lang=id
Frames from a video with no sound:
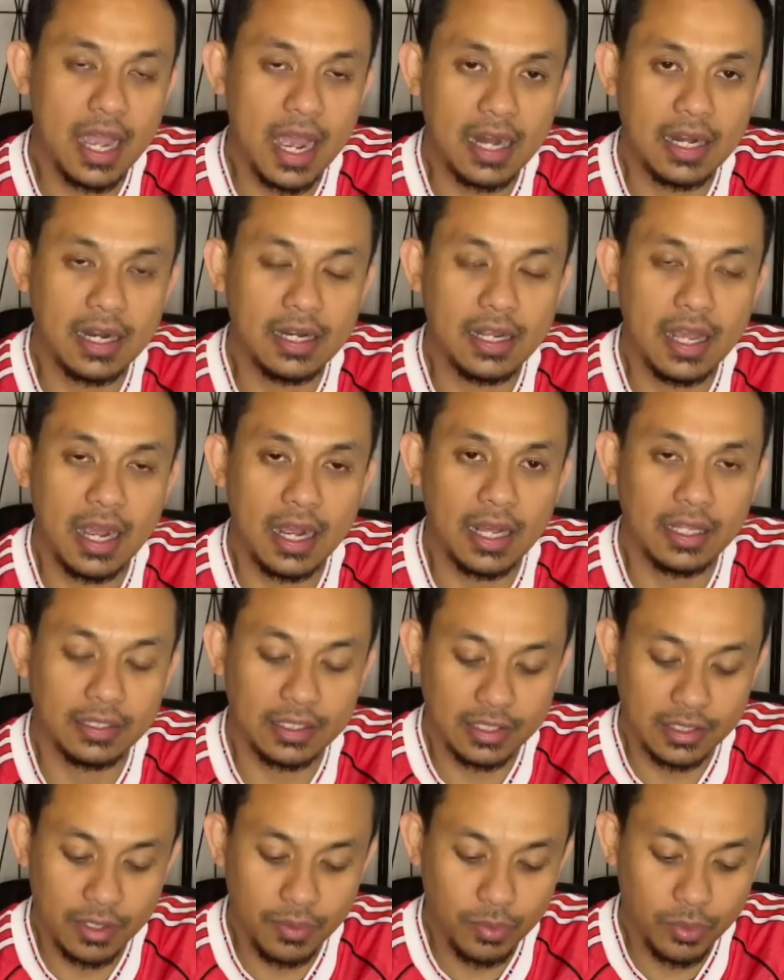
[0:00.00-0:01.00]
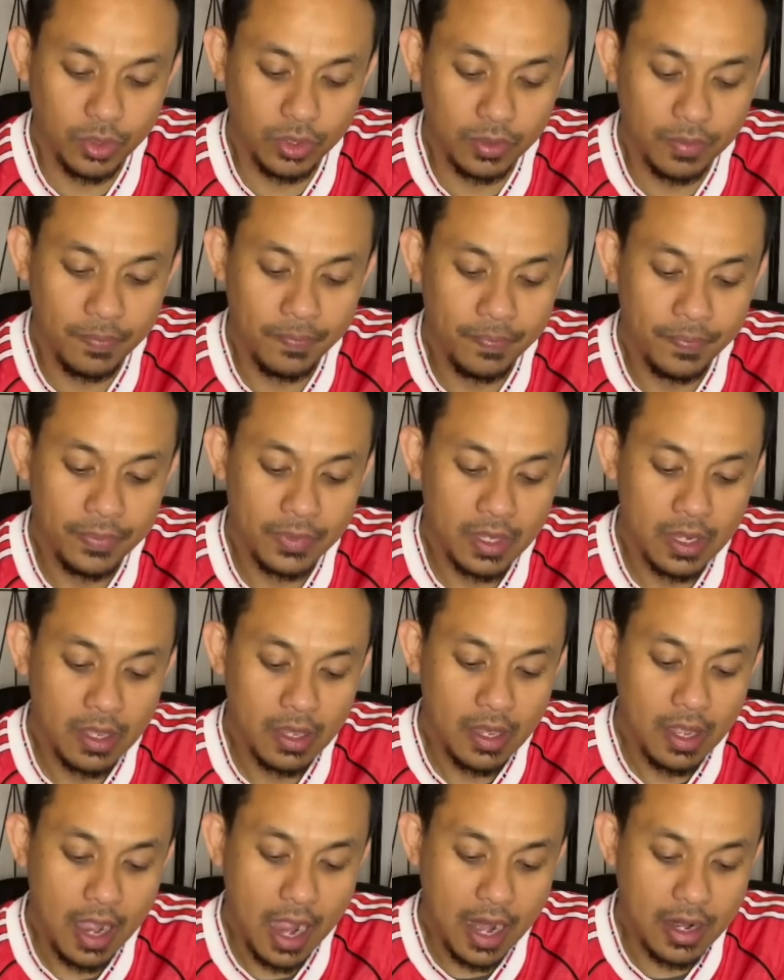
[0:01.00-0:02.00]
ada di angka tersebut,
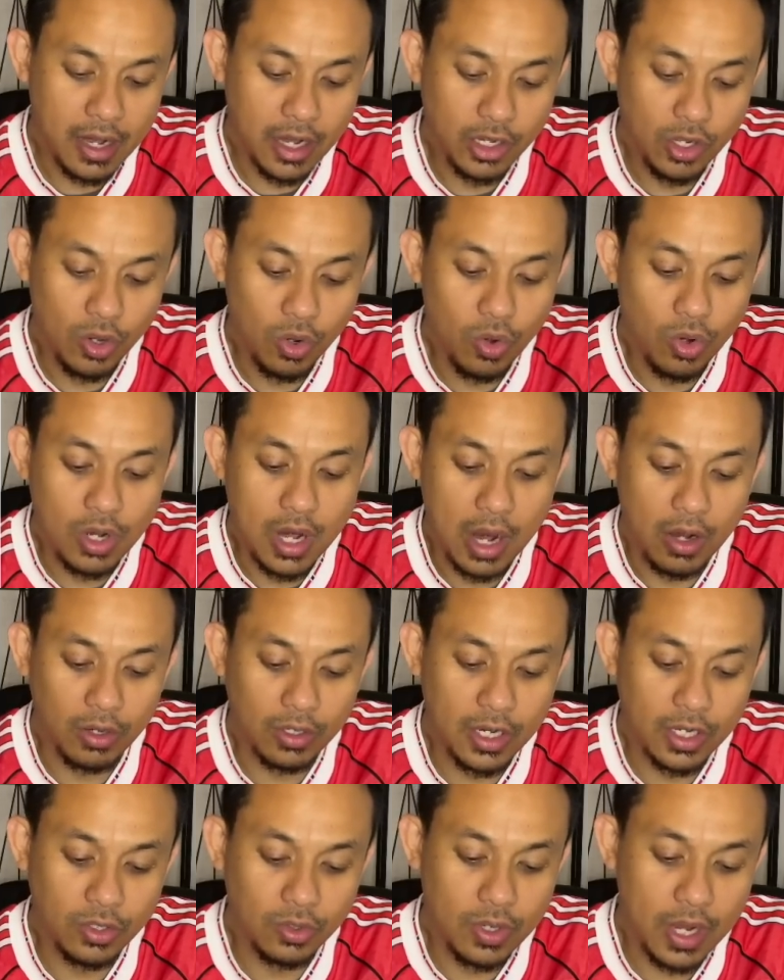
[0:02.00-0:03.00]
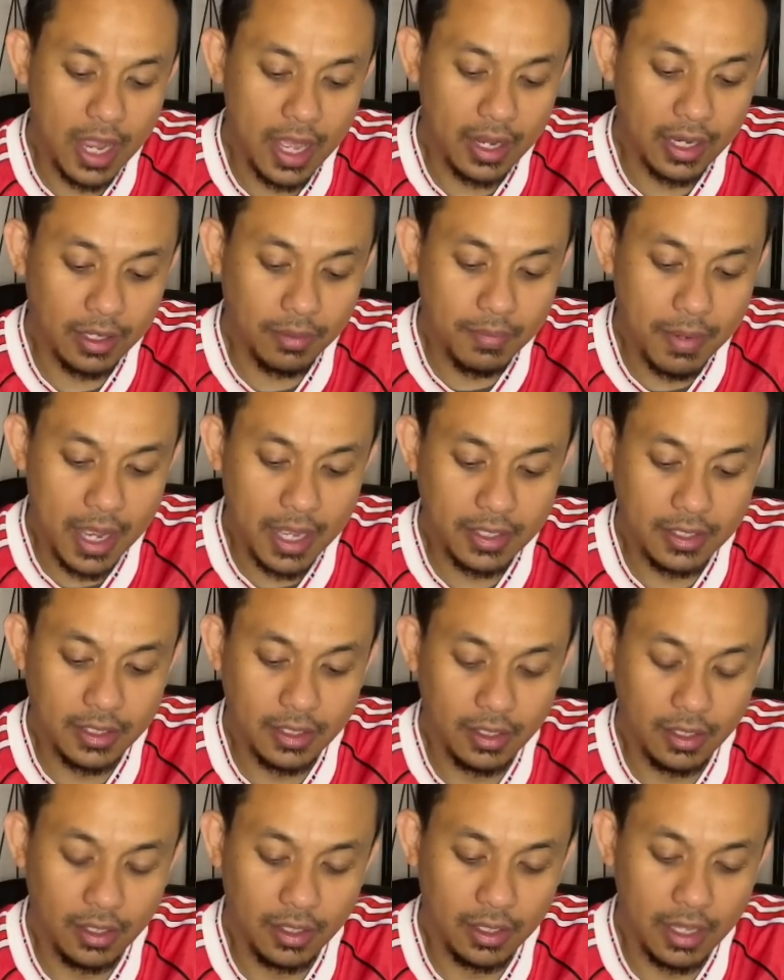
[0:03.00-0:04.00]
ada Diogo Dalot dan juga Eric Bayi.